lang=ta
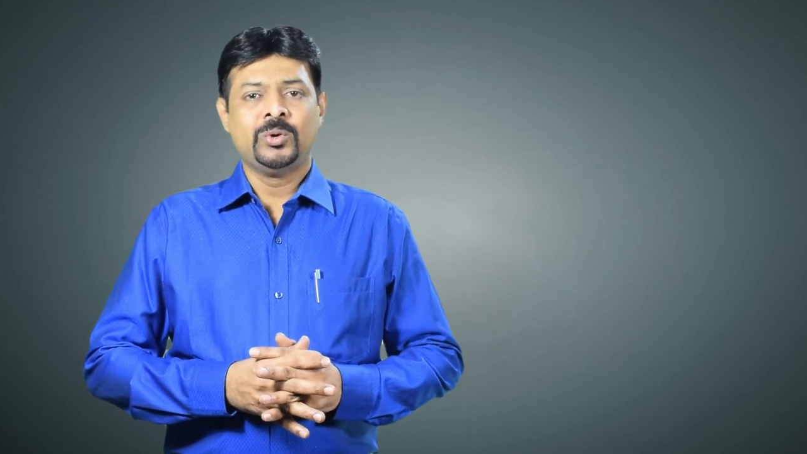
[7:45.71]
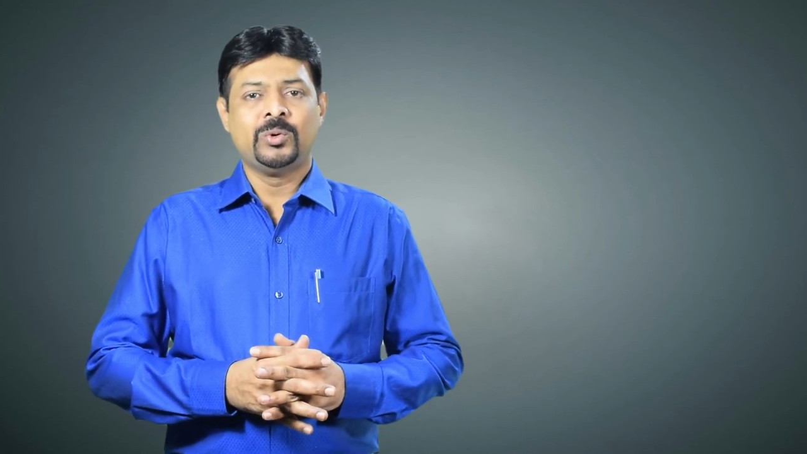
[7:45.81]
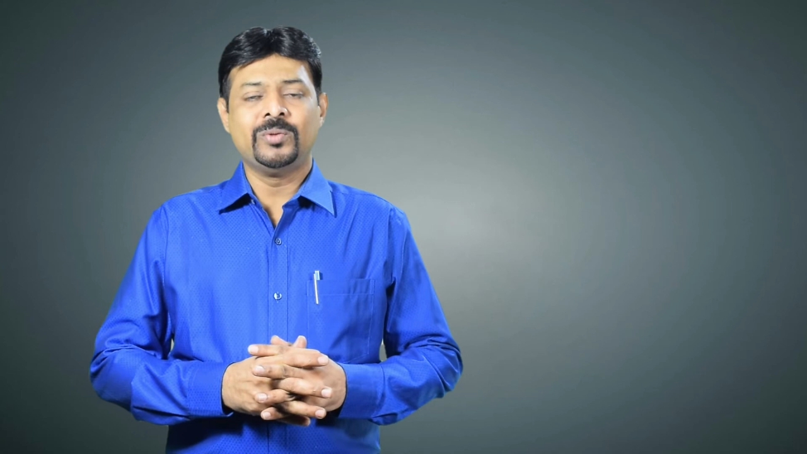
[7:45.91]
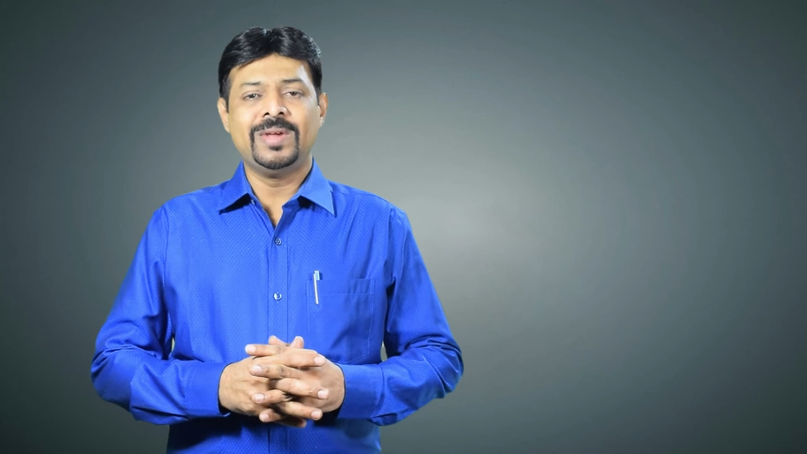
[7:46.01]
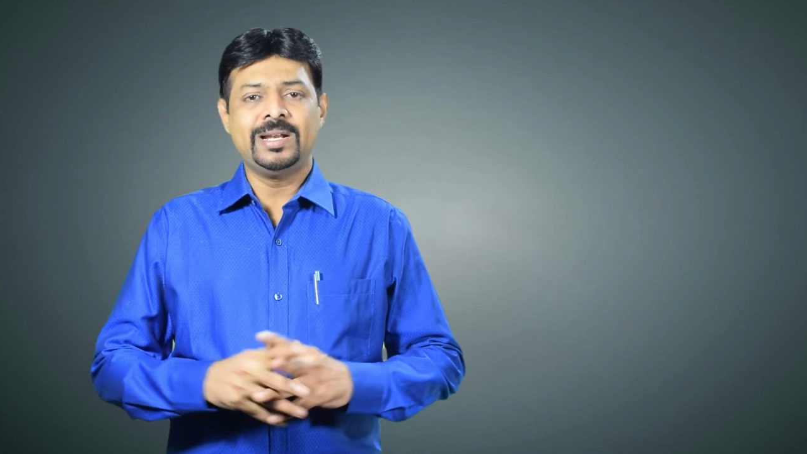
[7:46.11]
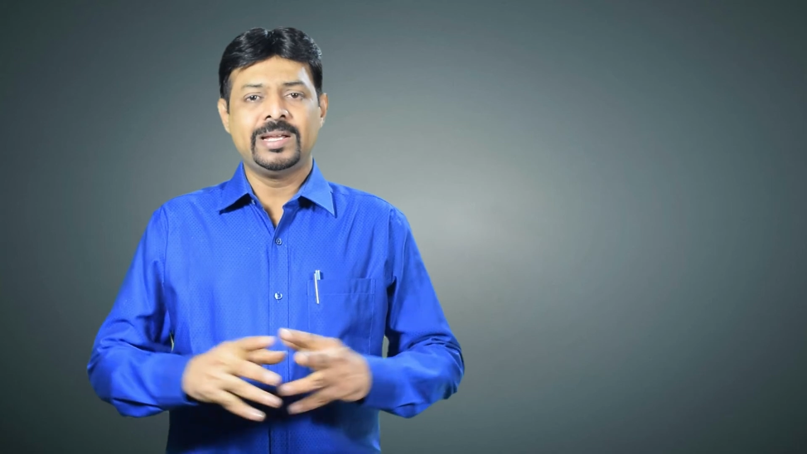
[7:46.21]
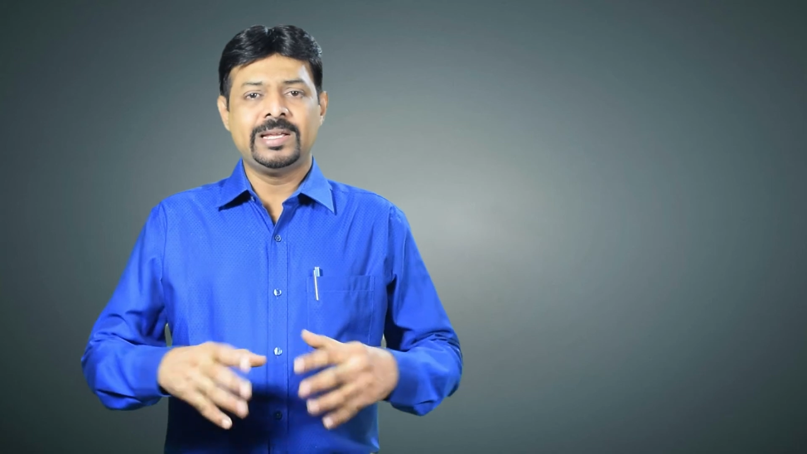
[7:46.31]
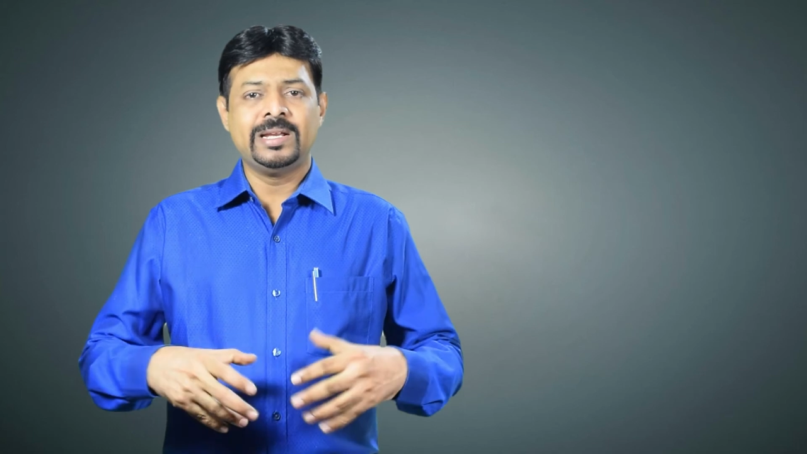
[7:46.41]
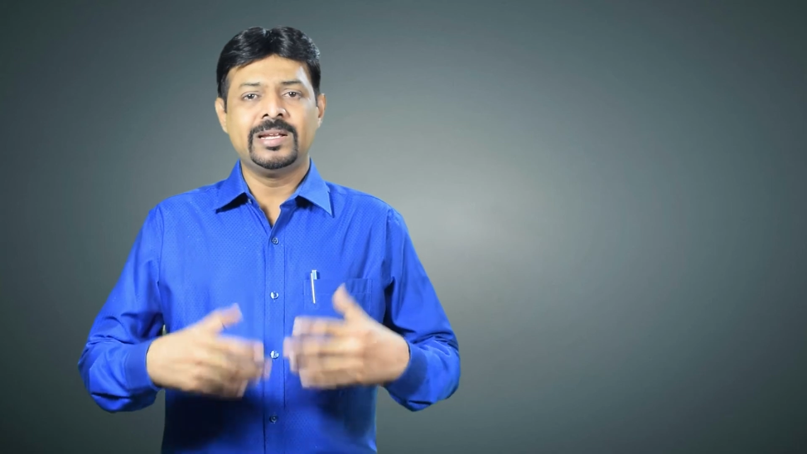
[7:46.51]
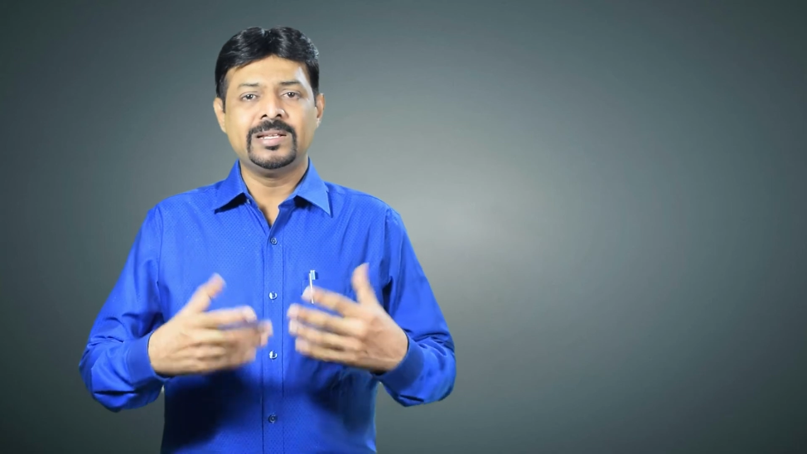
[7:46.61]
ஒருவேளை
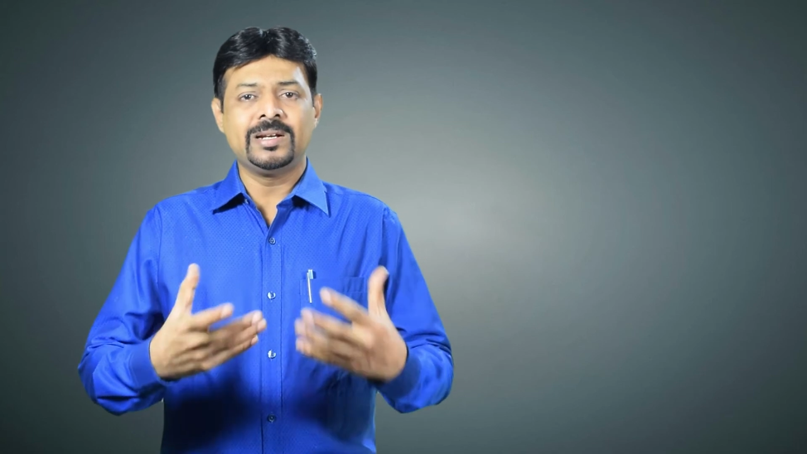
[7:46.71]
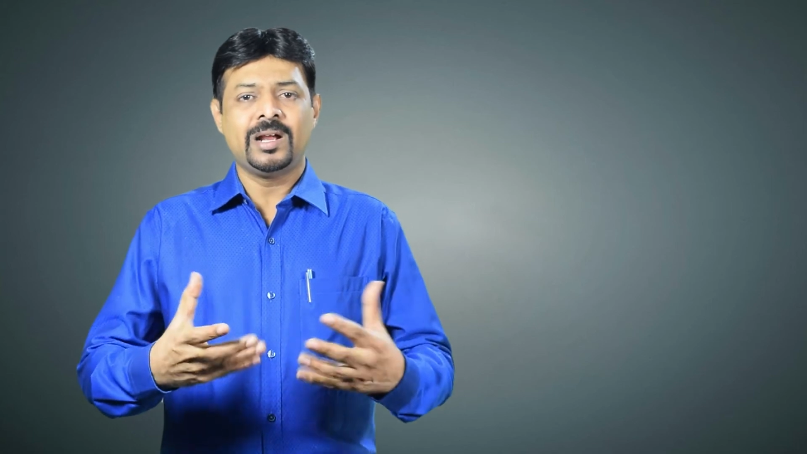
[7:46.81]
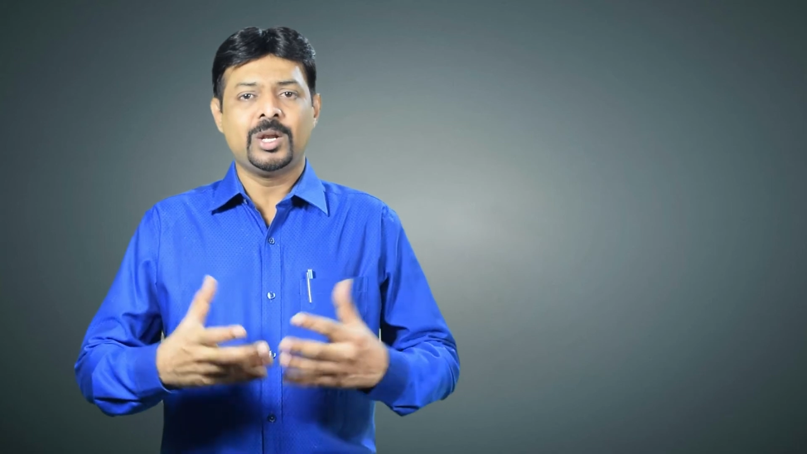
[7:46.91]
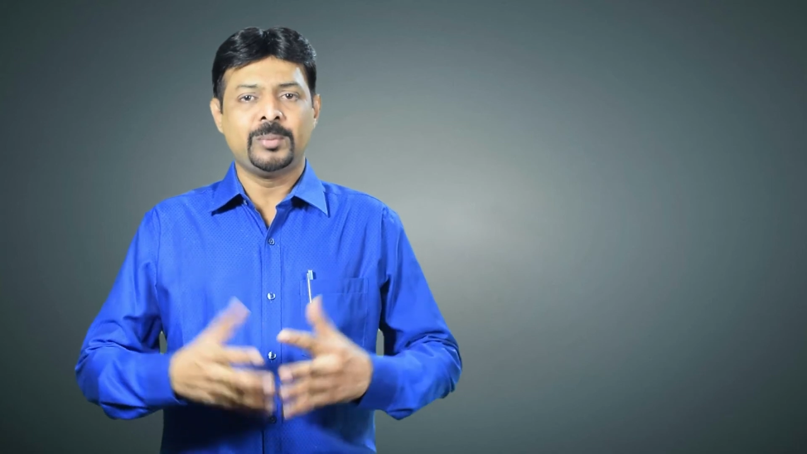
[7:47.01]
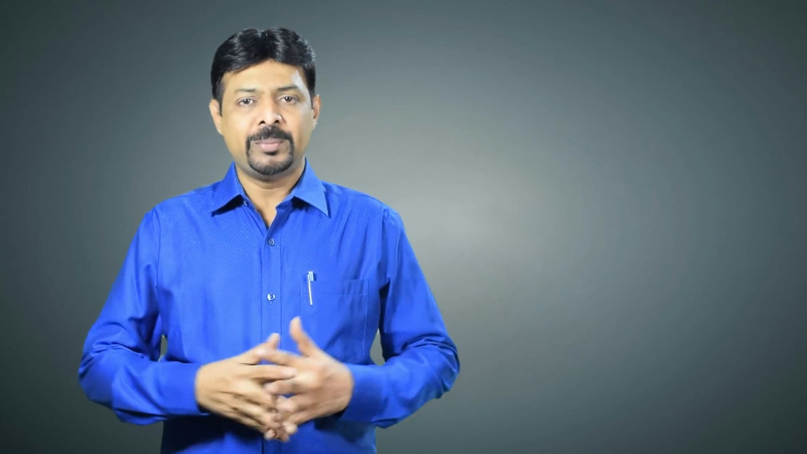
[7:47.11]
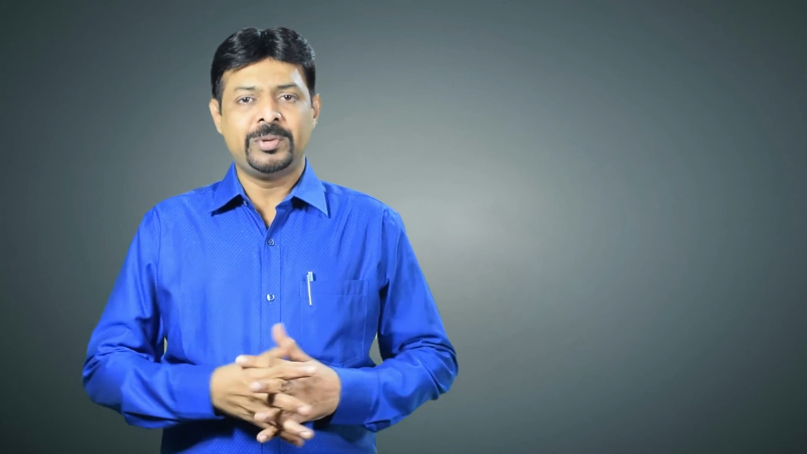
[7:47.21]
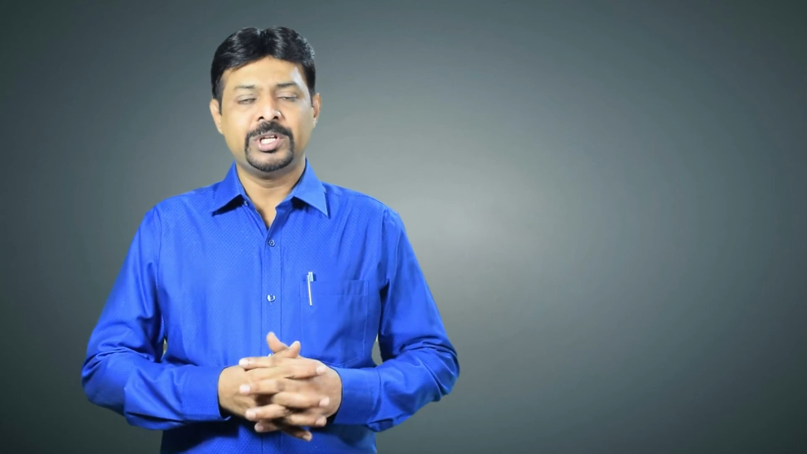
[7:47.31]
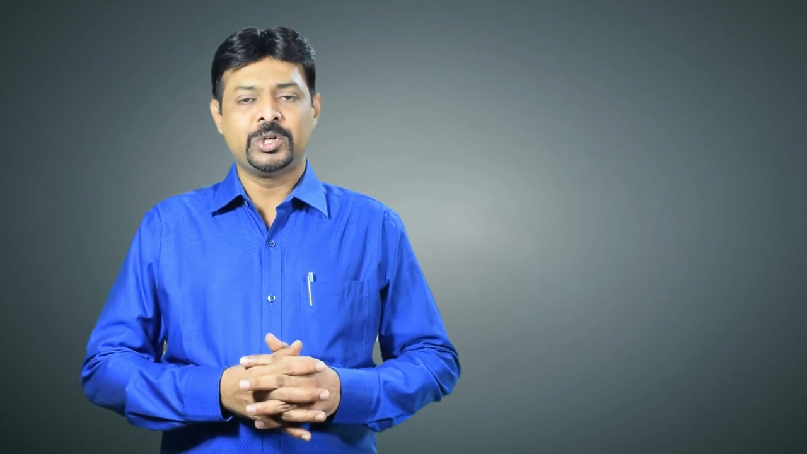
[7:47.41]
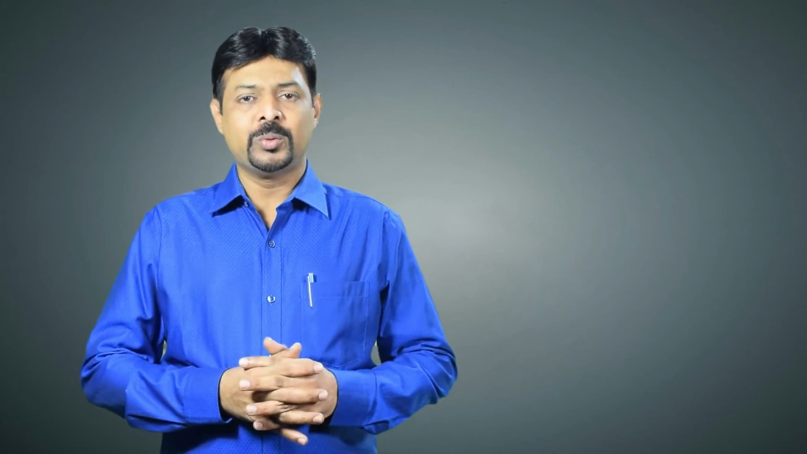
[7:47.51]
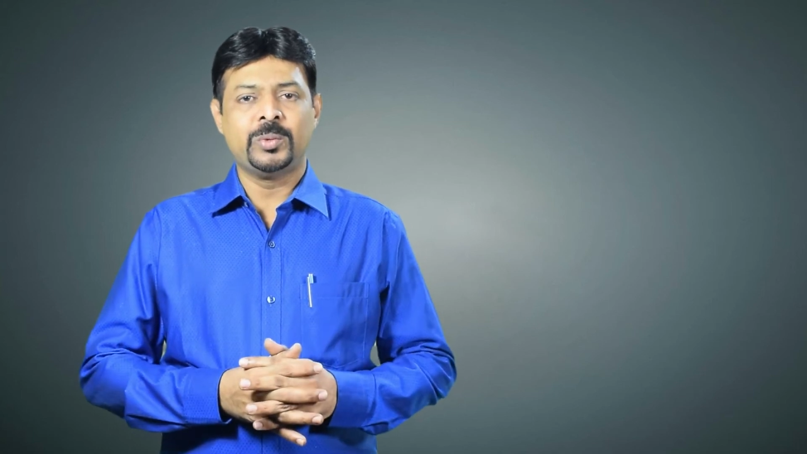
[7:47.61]
என் எதிர்காலம் எப்படி
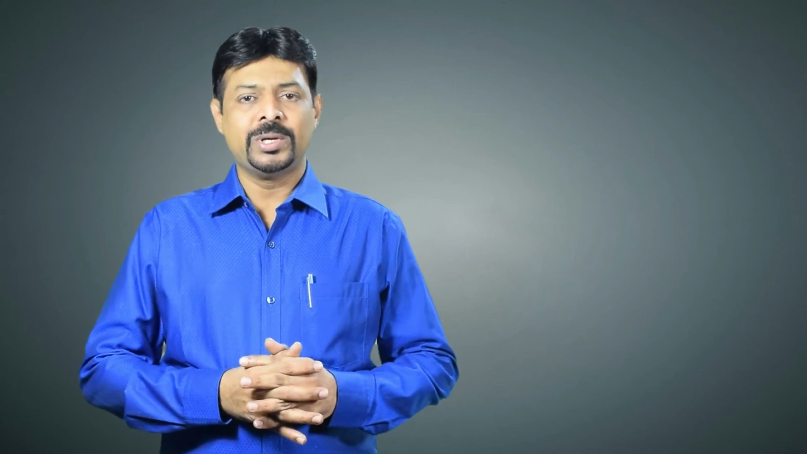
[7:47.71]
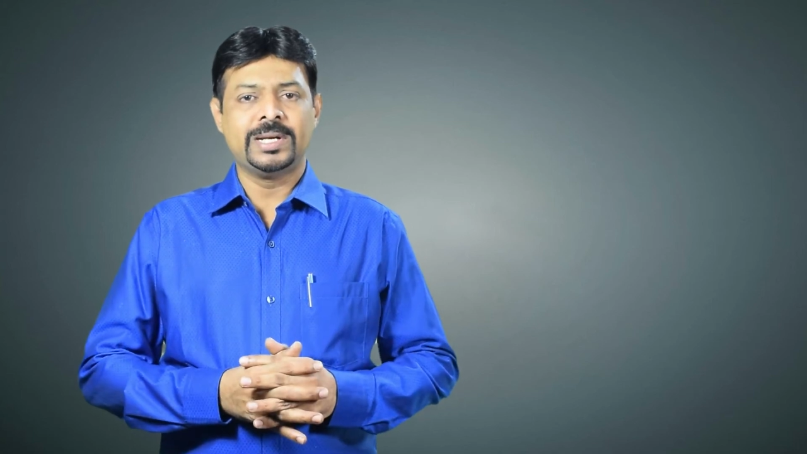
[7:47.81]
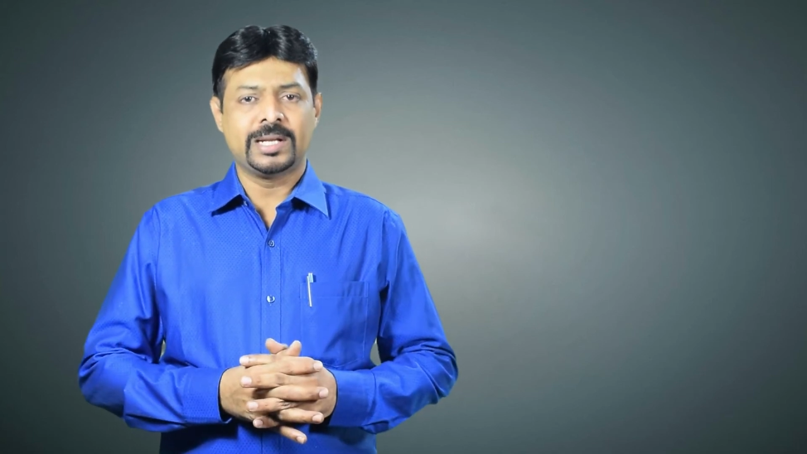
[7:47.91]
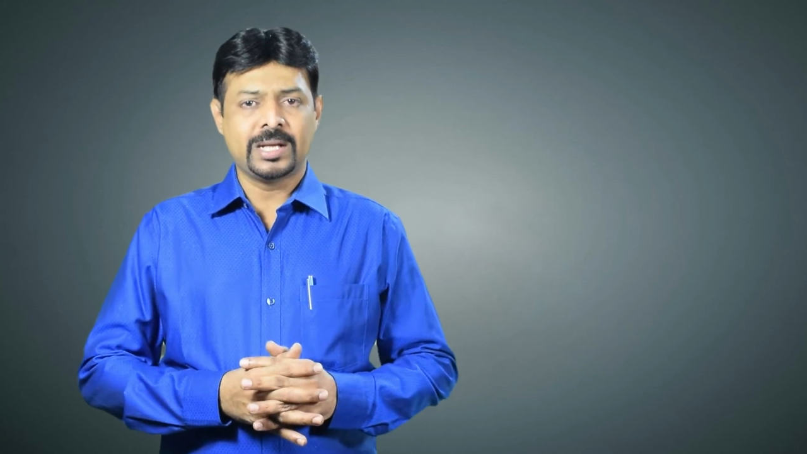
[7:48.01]
இருக்குமோ என்ற